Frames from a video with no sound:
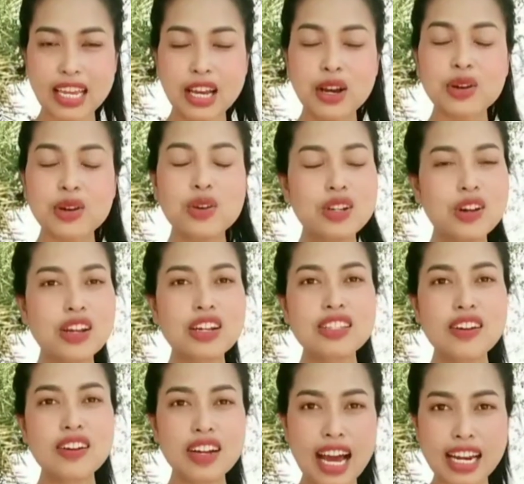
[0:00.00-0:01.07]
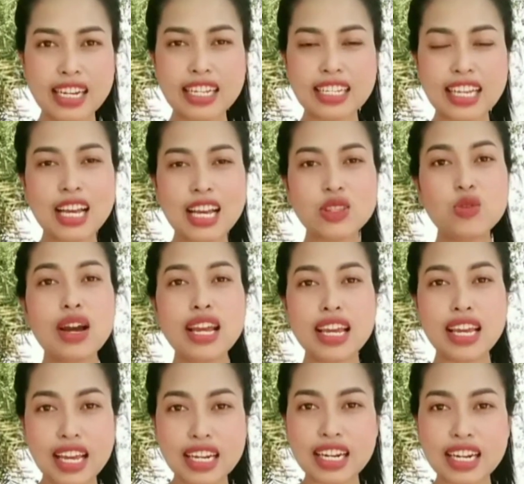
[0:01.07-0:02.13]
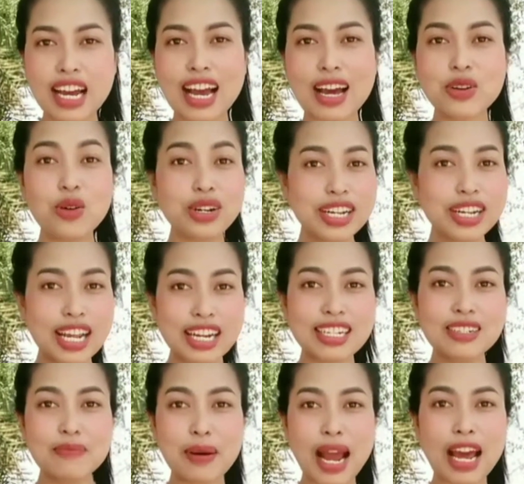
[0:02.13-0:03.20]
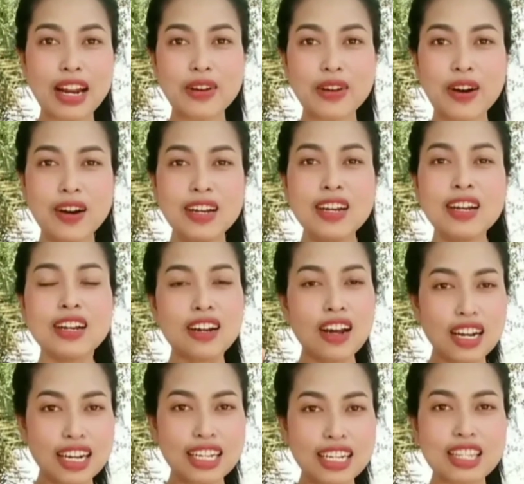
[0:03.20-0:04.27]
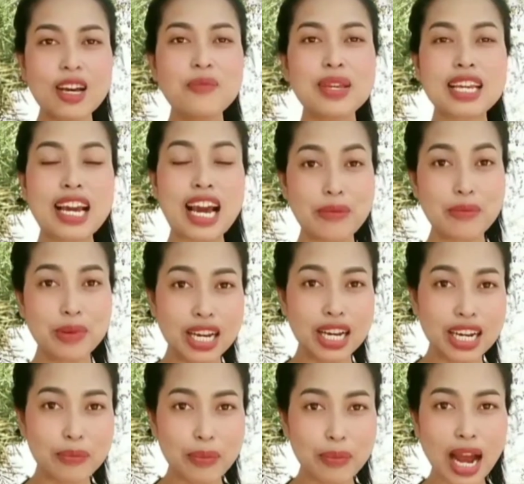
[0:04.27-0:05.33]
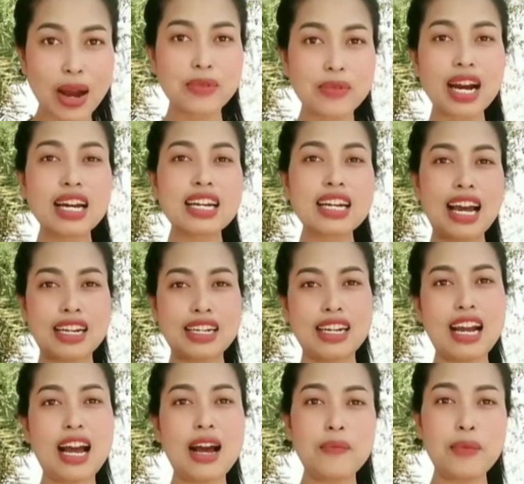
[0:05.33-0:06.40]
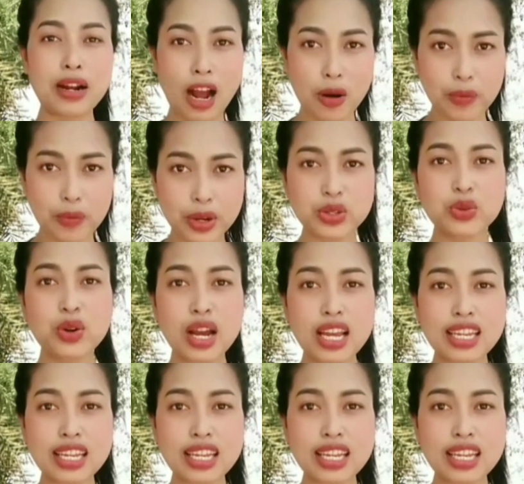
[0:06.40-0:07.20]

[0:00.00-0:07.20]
เขาน้อยก็ต้องการที่จะให้ตัวเองนะคะ โดดเด่นขึ้นมาเนาะก็เลยต้องมีการเบลอภาพข้างหลังนะคะ เข้ามาช่วย